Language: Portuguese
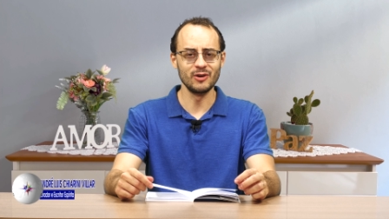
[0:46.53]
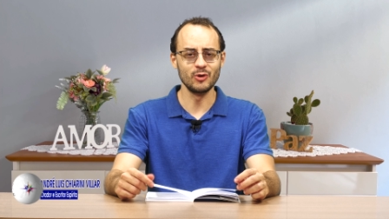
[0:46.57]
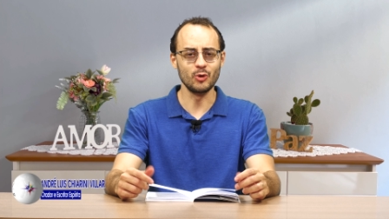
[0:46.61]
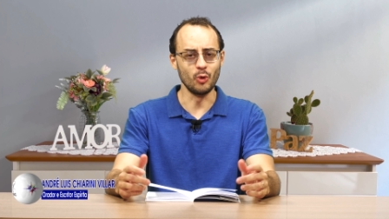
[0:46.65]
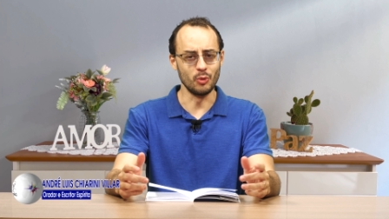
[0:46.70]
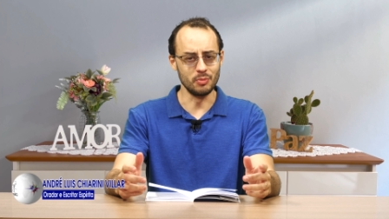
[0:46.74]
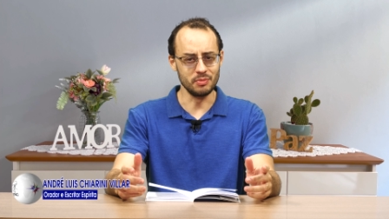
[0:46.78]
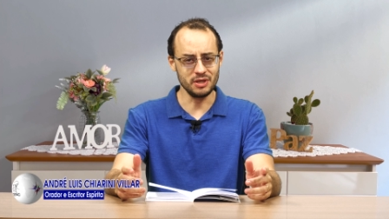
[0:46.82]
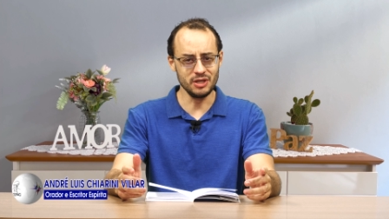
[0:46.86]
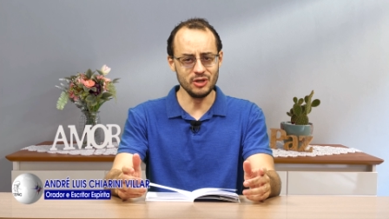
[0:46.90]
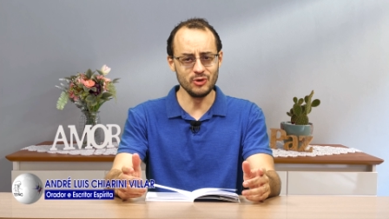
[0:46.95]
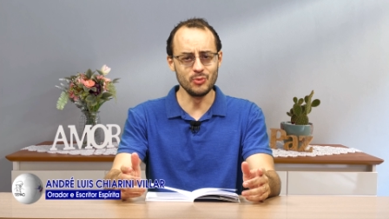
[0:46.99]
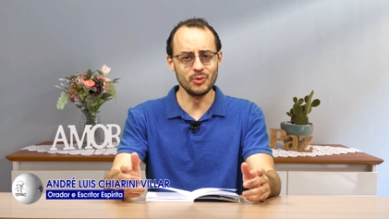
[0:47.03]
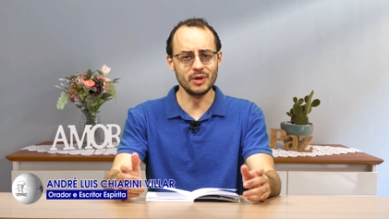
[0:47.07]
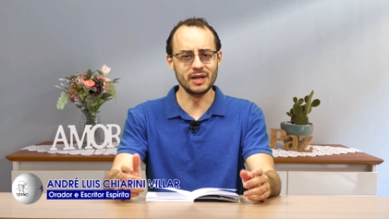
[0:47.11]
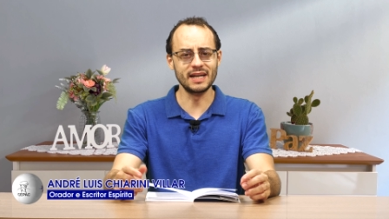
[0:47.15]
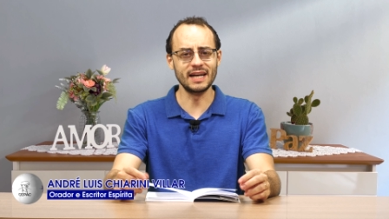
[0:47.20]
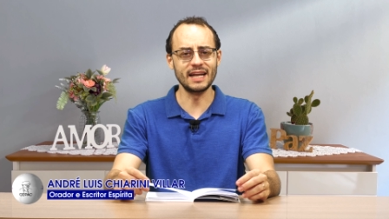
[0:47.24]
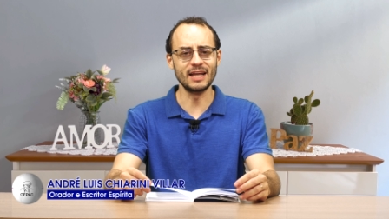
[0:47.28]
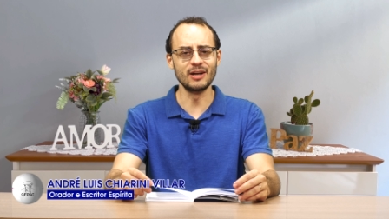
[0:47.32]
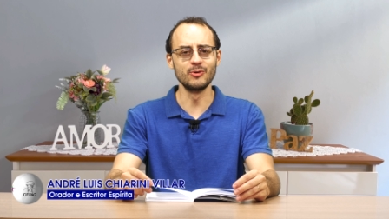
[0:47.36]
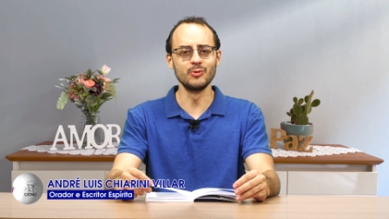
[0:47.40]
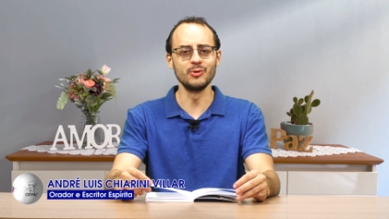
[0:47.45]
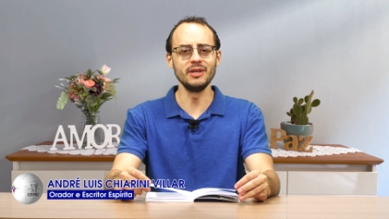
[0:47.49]
Comigo,
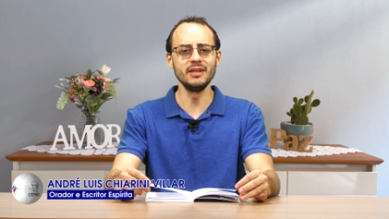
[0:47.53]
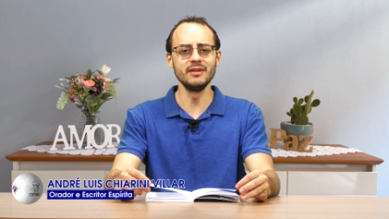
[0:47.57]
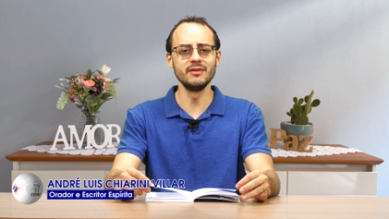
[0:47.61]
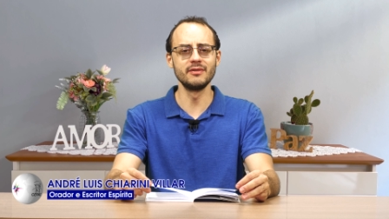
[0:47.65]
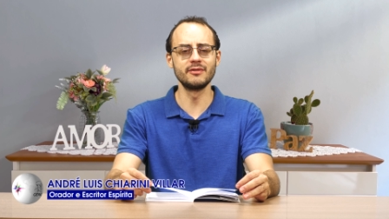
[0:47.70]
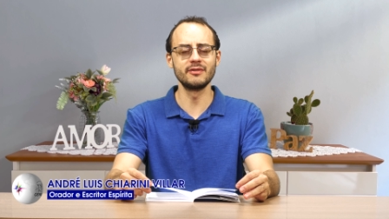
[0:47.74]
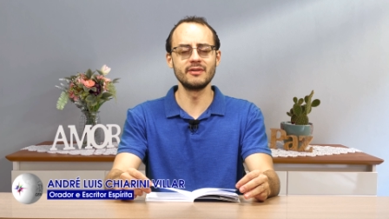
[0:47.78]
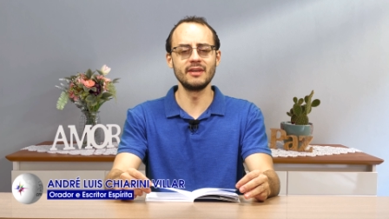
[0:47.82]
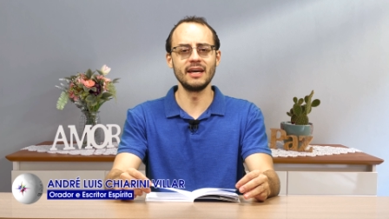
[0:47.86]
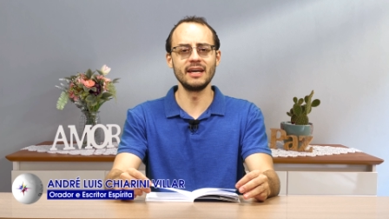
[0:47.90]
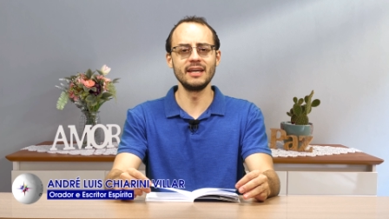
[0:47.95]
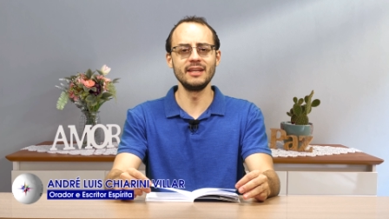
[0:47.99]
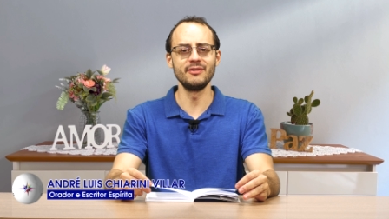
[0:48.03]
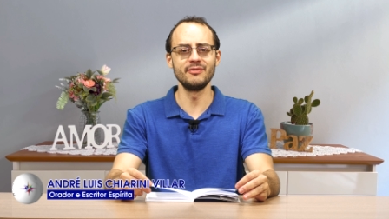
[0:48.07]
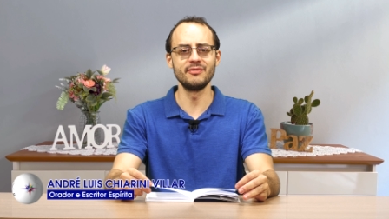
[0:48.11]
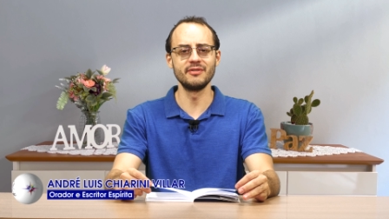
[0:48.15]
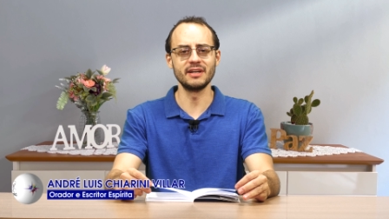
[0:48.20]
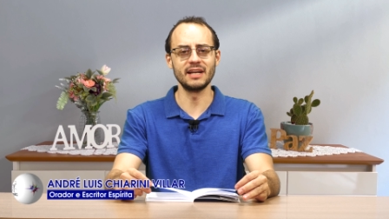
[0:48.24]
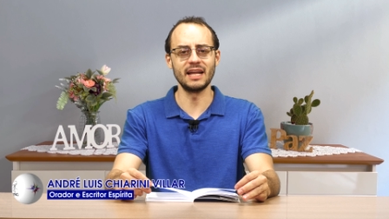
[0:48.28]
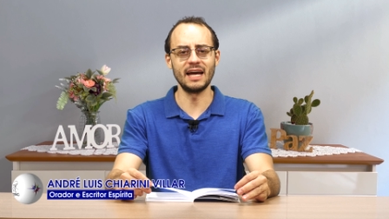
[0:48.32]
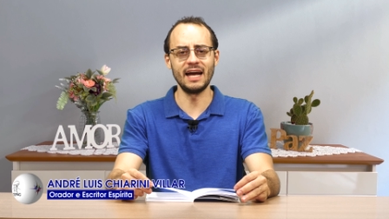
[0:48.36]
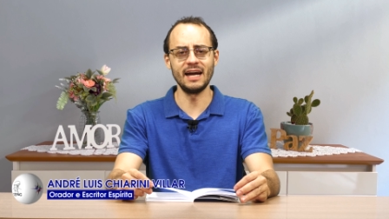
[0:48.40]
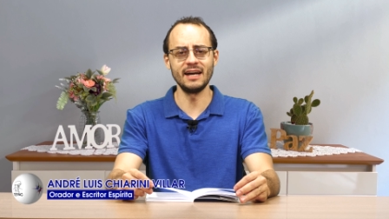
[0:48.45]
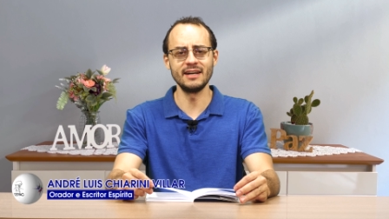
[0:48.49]
André Luiz Querine
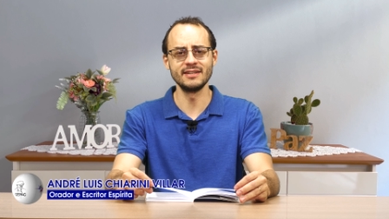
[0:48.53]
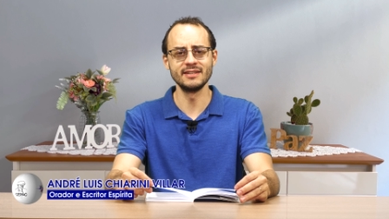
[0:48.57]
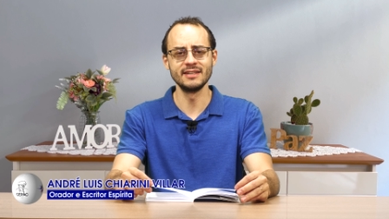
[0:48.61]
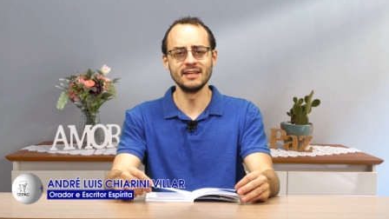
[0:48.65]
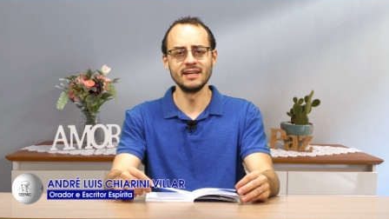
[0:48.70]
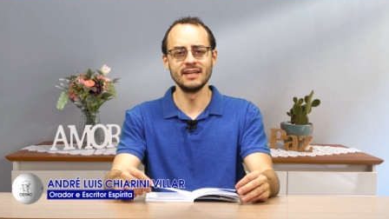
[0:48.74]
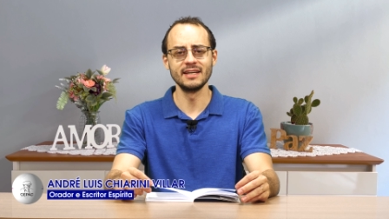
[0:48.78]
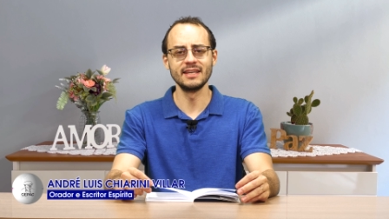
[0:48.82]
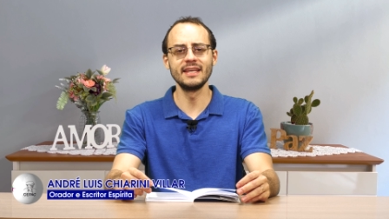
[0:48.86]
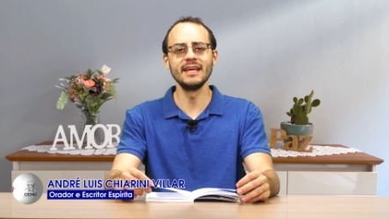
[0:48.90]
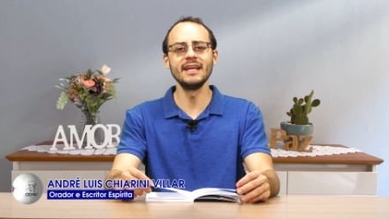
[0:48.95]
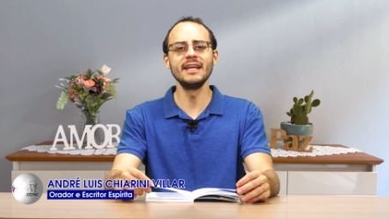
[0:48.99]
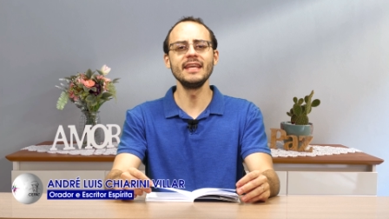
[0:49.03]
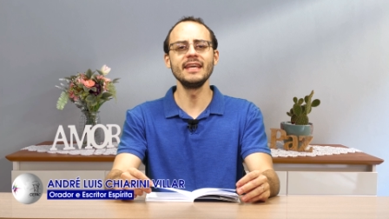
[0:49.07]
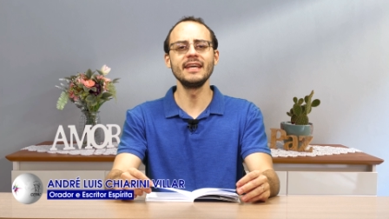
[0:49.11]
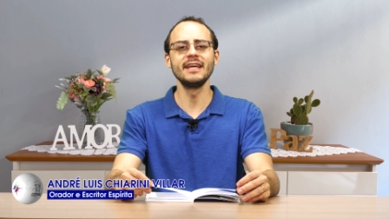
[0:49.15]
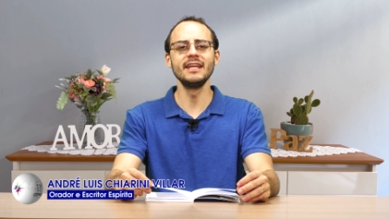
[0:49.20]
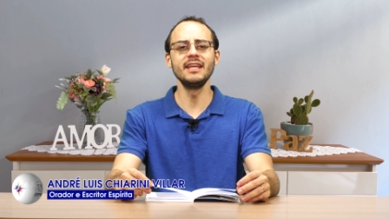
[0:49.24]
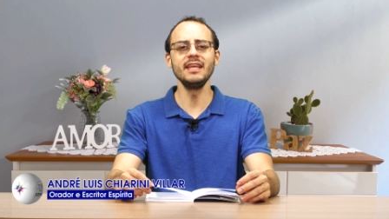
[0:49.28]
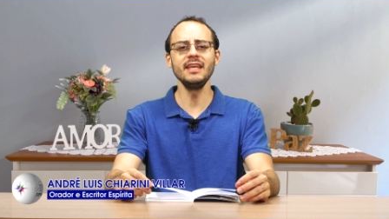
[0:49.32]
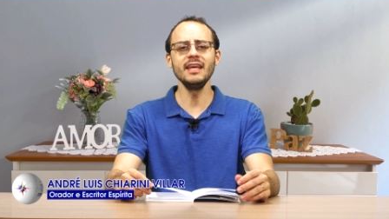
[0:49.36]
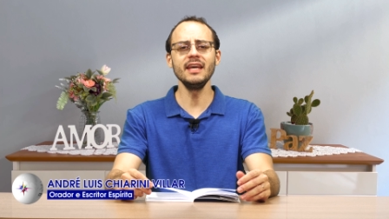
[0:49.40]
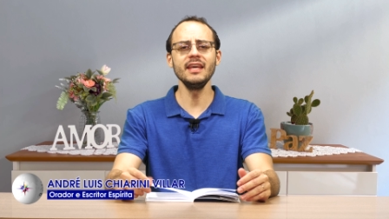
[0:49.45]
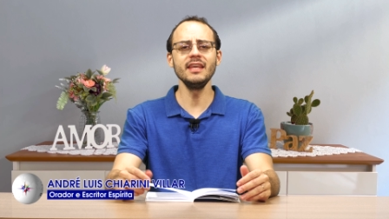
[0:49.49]
Vilar. Que
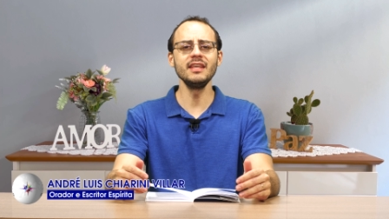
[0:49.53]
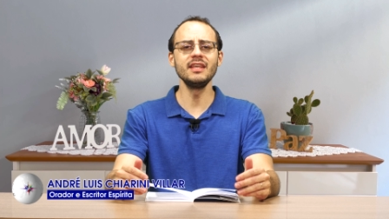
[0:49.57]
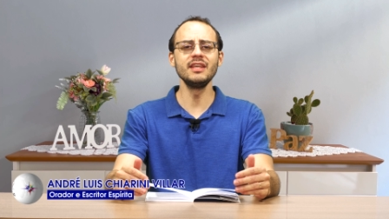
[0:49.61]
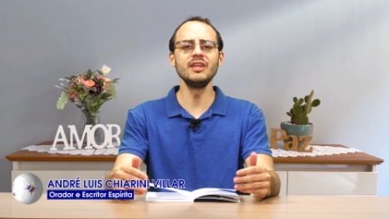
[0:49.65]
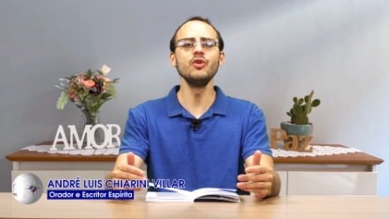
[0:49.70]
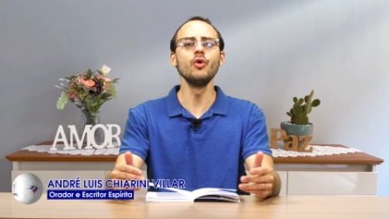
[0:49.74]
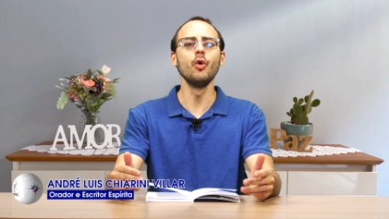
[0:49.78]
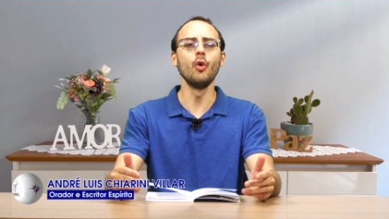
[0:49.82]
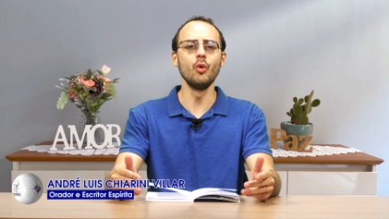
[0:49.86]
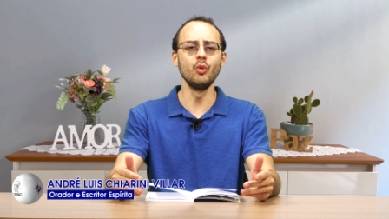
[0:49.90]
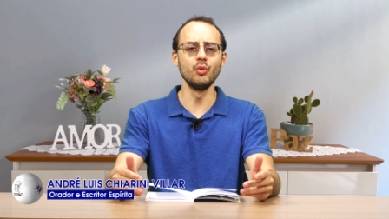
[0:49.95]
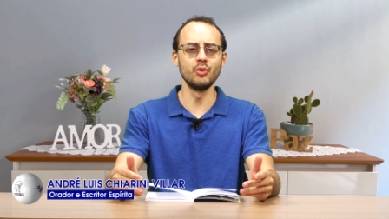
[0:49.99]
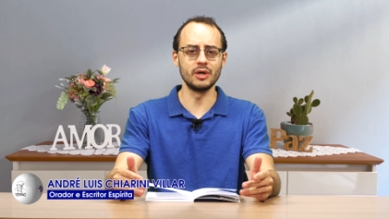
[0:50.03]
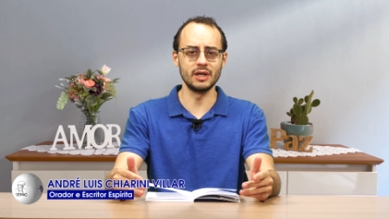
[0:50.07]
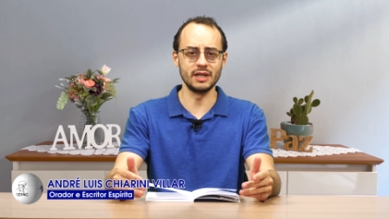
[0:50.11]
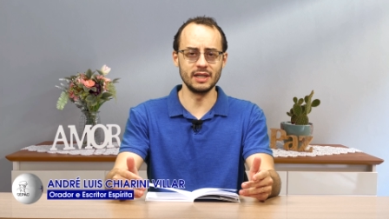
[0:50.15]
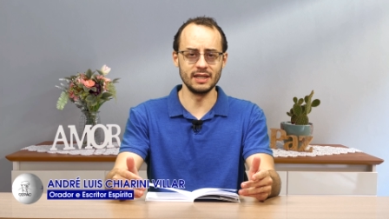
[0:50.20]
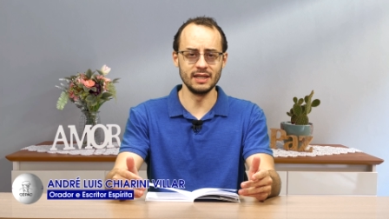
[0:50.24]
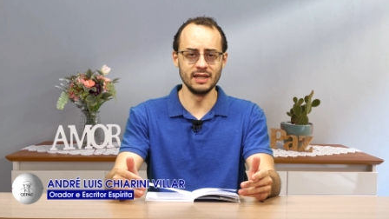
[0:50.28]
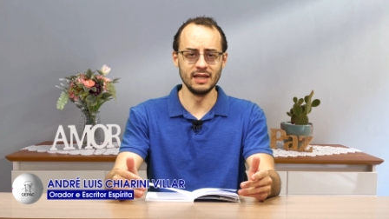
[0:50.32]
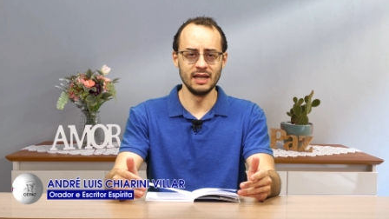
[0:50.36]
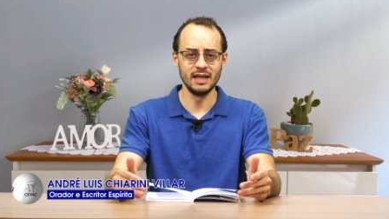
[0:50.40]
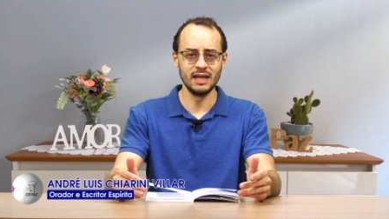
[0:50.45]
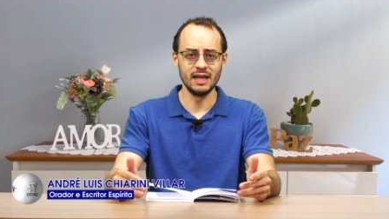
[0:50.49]
alegria e que honra